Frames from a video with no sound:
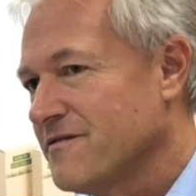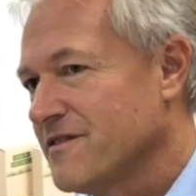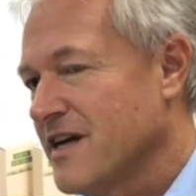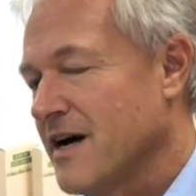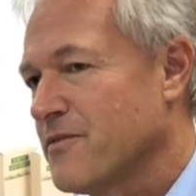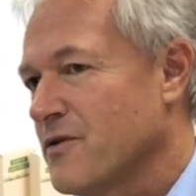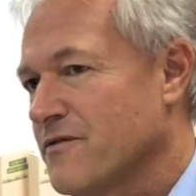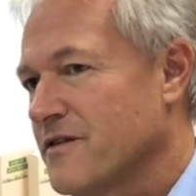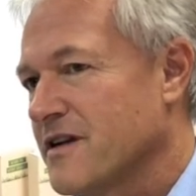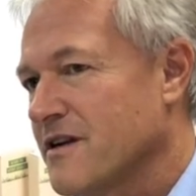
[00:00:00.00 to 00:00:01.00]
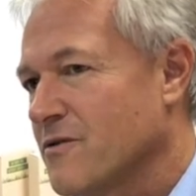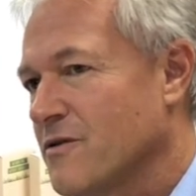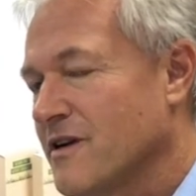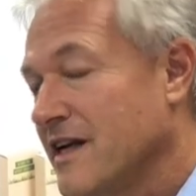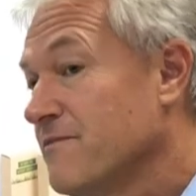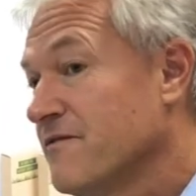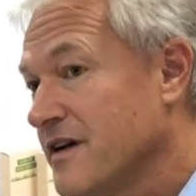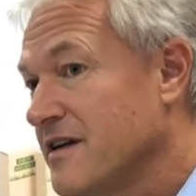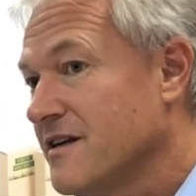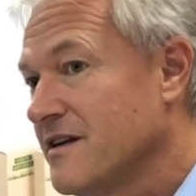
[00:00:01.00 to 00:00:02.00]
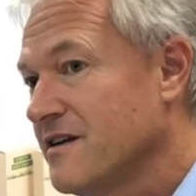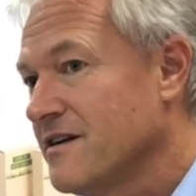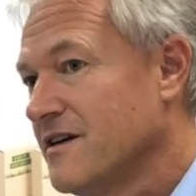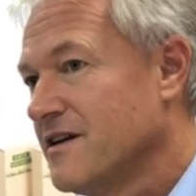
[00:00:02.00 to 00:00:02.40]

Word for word: die Abläufe dann auch leben, verinnerlichen.